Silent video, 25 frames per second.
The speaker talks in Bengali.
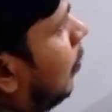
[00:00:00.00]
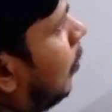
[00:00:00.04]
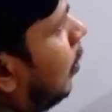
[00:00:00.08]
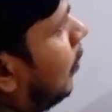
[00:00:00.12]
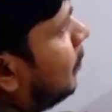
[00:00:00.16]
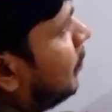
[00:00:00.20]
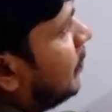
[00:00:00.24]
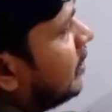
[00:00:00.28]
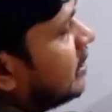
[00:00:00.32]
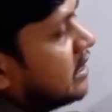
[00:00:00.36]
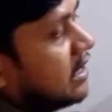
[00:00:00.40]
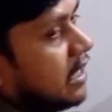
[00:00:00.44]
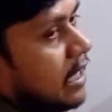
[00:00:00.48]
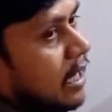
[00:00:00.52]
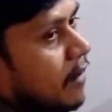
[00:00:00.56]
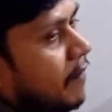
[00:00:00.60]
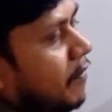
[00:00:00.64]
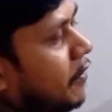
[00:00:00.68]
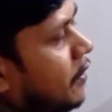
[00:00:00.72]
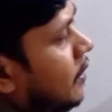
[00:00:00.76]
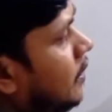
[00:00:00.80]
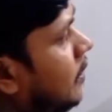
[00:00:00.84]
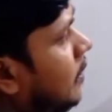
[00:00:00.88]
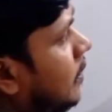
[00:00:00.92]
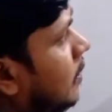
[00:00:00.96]
অপটিক্স
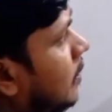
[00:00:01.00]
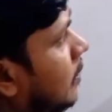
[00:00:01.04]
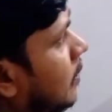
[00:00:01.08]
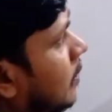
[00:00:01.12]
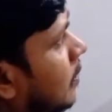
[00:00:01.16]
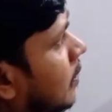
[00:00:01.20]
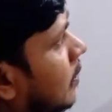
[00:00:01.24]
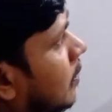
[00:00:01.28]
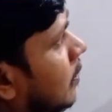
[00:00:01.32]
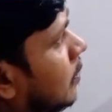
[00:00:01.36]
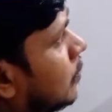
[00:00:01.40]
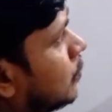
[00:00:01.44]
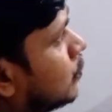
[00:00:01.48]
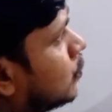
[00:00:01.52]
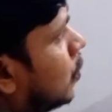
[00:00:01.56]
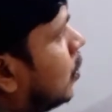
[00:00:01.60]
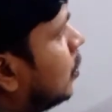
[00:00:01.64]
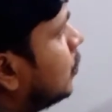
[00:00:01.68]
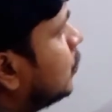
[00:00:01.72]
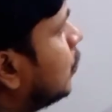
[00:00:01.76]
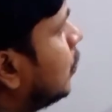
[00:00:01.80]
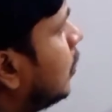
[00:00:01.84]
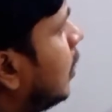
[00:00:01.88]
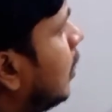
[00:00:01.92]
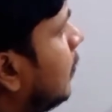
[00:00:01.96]
ল্যাবে
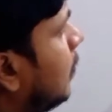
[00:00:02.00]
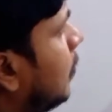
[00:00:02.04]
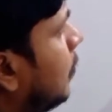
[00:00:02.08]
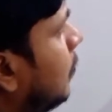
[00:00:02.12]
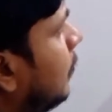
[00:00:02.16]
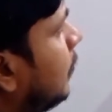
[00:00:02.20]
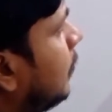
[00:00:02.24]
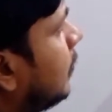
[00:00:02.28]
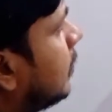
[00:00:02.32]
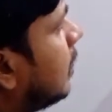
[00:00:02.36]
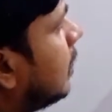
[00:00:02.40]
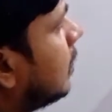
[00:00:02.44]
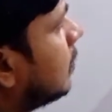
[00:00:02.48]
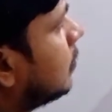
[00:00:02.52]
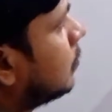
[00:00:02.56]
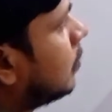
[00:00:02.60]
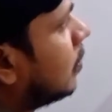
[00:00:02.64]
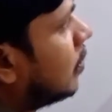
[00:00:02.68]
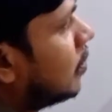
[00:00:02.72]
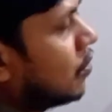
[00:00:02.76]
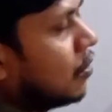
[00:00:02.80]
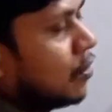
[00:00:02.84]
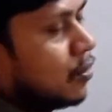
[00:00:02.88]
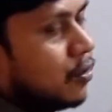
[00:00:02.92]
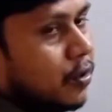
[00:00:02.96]
ছয়শো ন্যানোমিটার
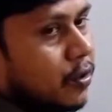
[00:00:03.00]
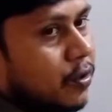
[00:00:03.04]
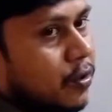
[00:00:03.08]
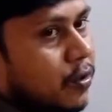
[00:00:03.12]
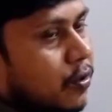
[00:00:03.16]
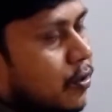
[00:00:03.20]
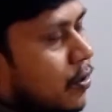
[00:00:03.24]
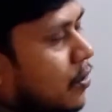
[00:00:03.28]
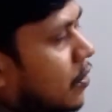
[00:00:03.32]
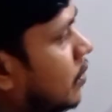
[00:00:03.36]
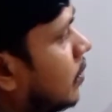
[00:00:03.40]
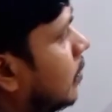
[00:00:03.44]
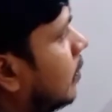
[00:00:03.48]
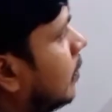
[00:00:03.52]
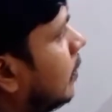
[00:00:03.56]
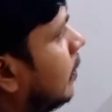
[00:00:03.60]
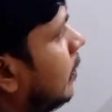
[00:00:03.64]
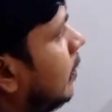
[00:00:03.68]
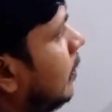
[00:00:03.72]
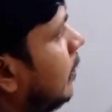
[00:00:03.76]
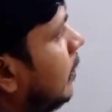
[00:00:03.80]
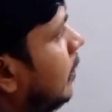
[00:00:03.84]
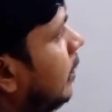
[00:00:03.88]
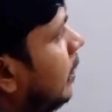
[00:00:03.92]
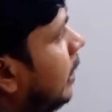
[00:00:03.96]
তরঙ্গ দৈর্ঘ্যর
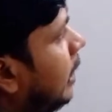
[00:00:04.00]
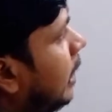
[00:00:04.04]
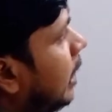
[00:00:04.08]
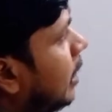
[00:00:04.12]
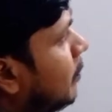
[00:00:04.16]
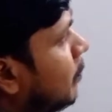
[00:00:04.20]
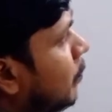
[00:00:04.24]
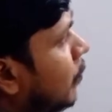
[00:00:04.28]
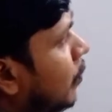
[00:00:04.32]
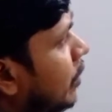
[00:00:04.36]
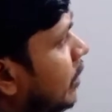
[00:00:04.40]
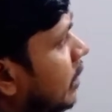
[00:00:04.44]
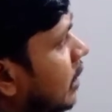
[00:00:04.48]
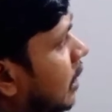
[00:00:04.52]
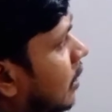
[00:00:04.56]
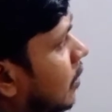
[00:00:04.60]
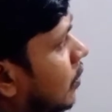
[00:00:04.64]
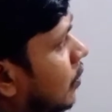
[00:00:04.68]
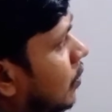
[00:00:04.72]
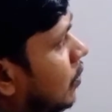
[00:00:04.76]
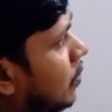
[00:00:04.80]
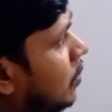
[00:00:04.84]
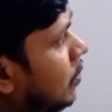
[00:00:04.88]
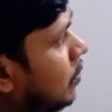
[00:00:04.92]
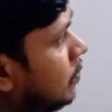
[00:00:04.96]
বনি
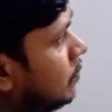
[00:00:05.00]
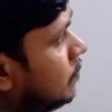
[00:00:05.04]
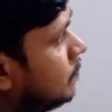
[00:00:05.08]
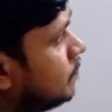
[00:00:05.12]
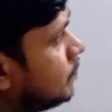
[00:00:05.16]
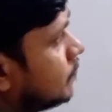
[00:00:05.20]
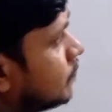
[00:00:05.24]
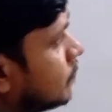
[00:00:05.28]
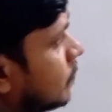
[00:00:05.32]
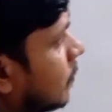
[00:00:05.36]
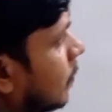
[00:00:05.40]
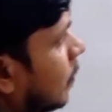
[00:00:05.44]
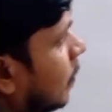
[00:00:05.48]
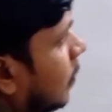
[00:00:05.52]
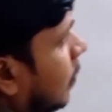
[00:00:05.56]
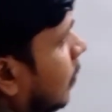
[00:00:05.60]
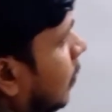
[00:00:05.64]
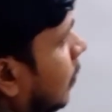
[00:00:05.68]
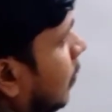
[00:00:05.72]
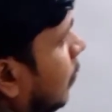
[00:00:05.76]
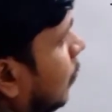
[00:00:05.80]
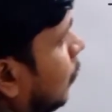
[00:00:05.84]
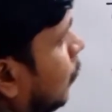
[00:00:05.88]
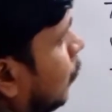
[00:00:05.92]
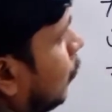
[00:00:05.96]
আলো
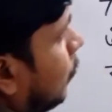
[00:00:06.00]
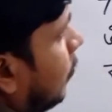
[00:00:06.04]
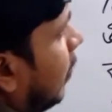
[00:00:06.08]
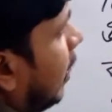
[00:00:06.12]
টু